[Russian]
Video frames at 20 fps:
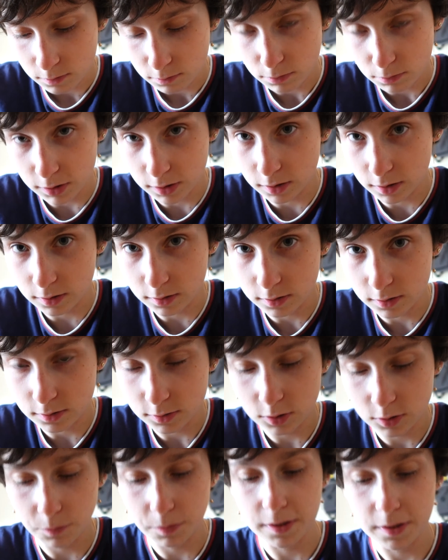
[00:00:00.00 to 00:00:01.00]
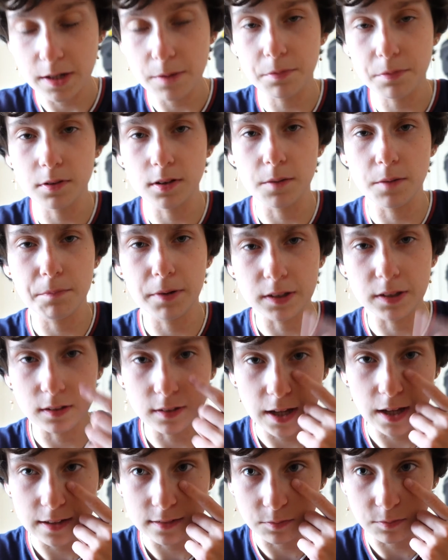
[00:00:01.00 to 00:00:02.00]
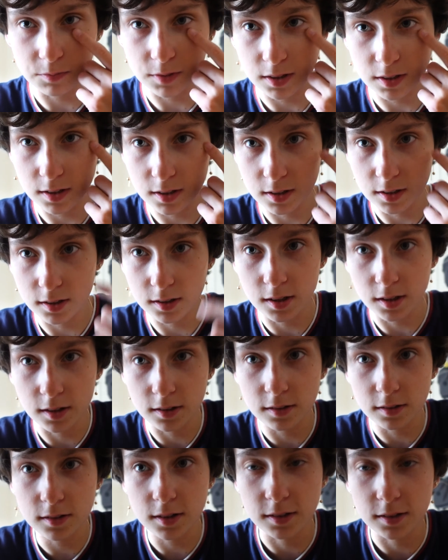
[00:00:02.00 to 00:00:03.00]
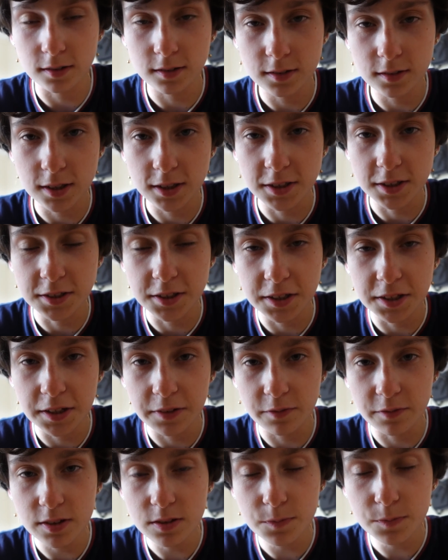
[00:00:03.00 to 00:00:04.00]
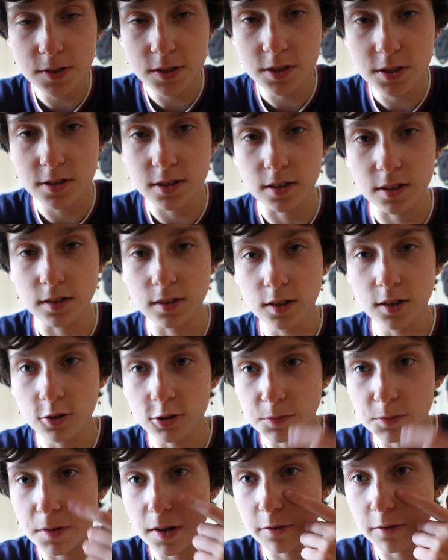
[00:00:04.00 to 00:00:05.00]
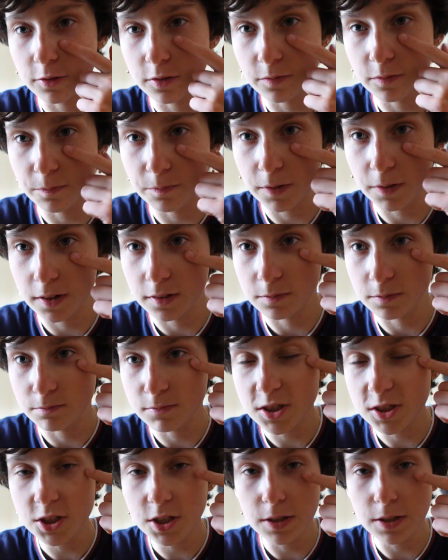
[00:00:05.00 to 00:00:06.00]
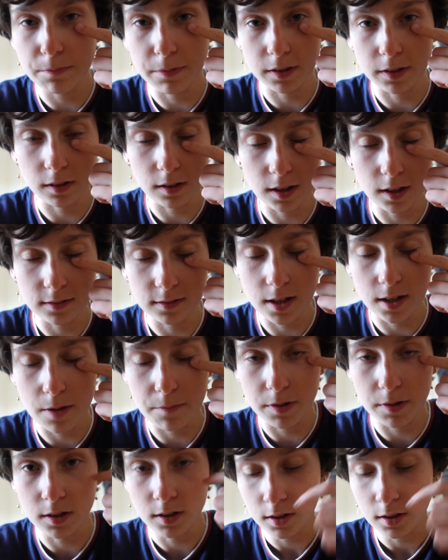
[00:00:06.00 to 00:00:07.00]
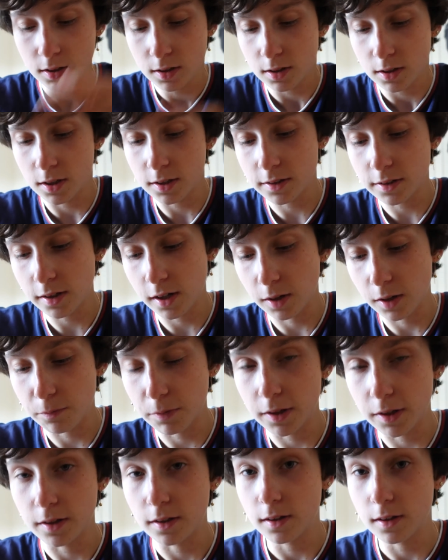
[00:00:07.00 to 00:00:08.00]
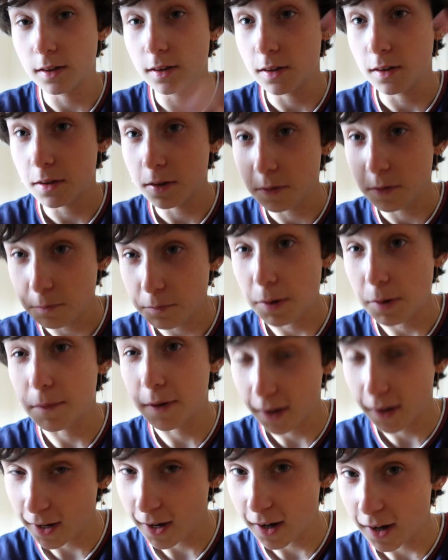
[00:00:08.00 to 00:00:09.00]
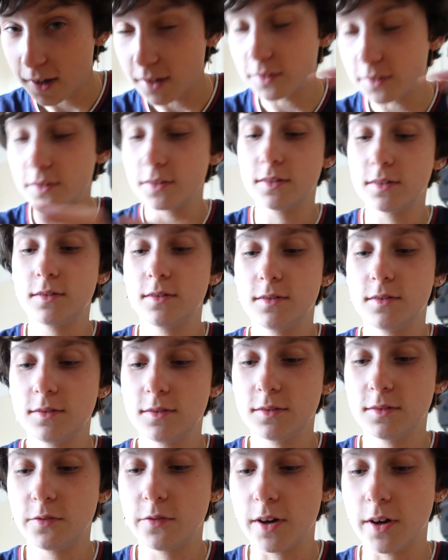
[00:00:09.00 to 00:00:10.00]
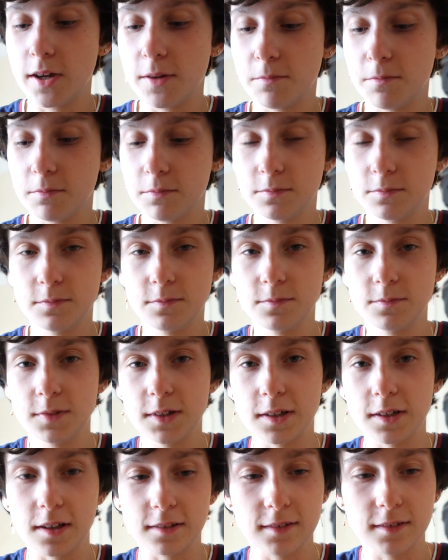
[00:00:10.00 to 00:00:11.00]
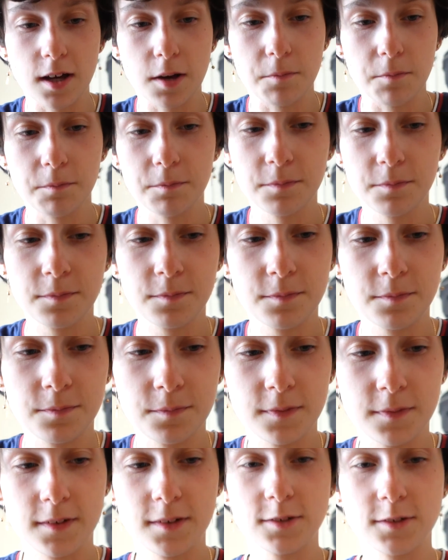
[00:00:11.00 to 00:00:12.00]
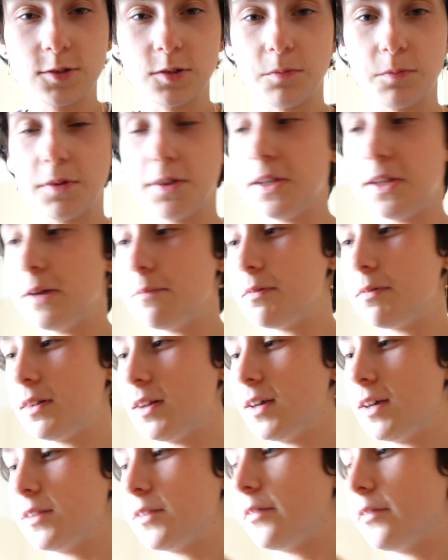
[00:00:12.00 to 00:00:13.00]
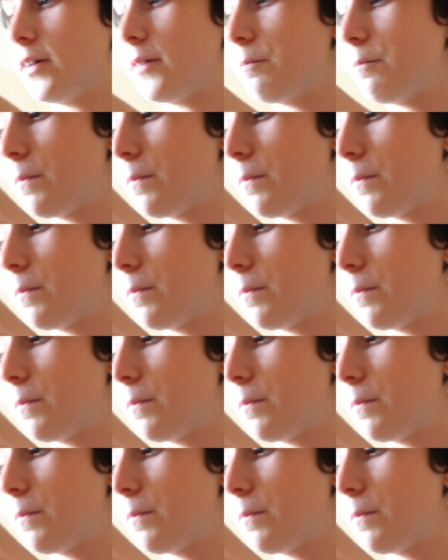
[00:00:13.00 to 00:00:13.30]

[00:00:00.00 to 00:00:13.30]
под чтобы не было под глазом такие, как, как если ты не выспишься, у тебя вот под, мешки под глазами. И это как бы помогает твоим глазам, чтобы не было этого.